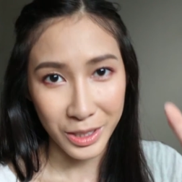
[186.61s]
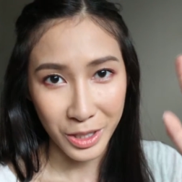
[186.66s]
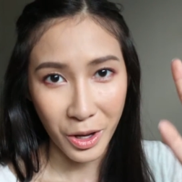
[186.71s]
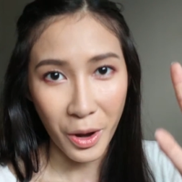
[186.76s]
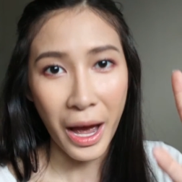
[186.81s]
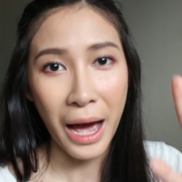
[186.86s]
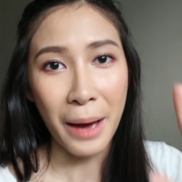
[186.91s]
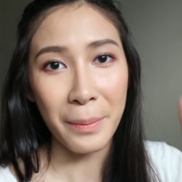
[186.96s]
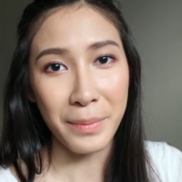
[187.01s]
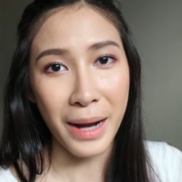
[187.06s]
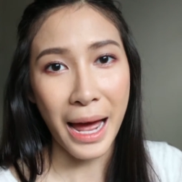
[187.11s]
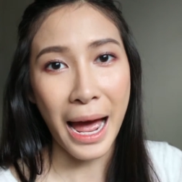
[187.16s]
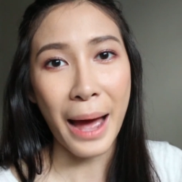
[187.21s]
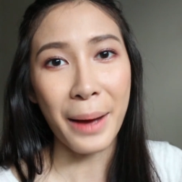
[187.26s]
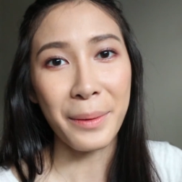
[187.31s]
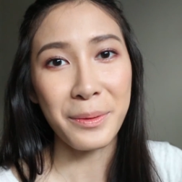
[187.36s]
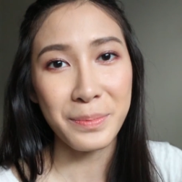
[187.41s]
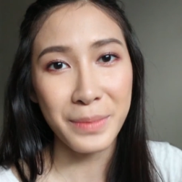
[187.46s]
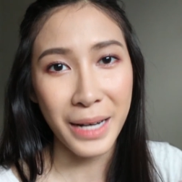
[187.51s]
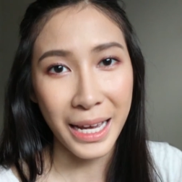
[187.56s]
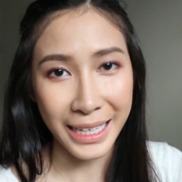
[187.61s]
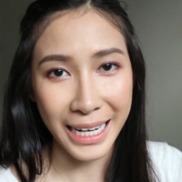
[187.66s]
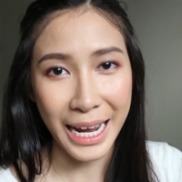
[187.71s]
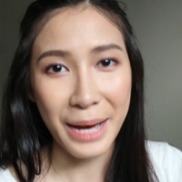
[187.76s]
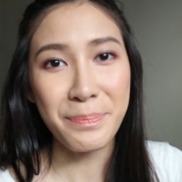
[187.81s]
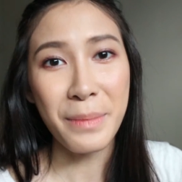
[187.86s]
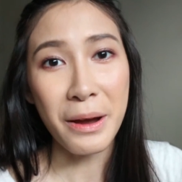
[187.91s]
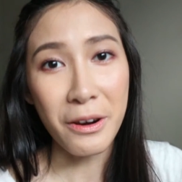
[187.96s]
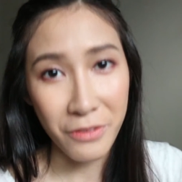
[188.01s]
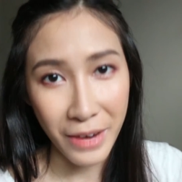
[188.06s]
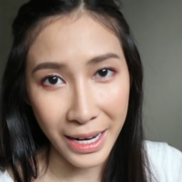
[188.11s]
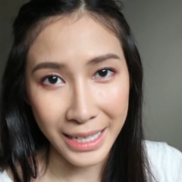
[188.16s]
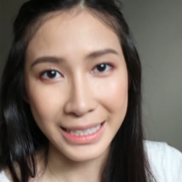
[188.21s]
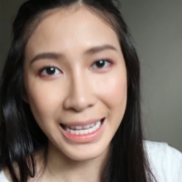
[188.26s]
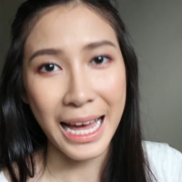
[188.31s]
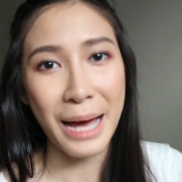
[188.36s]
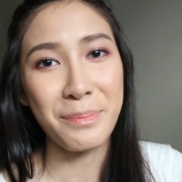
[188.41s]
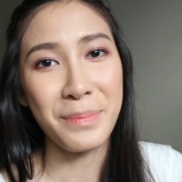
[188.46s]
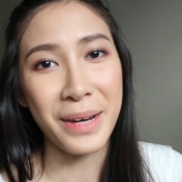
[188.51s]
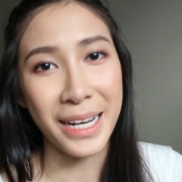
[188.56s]
ก็ต้องอาบน้ำล้างหน้าแปรงฟัน
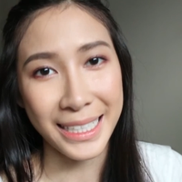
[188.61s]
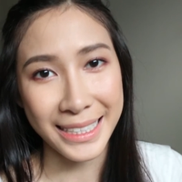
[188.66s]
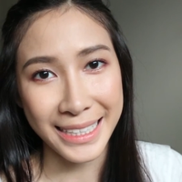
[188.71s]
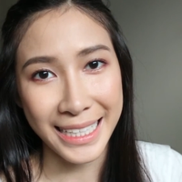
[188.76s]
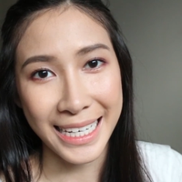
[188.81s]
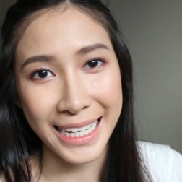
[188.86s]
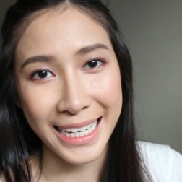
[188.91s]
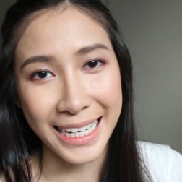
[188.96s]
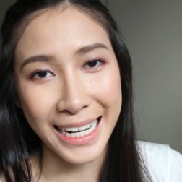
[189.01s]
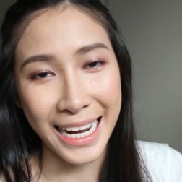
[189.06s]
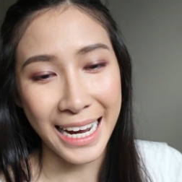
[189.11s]
ตามปกติ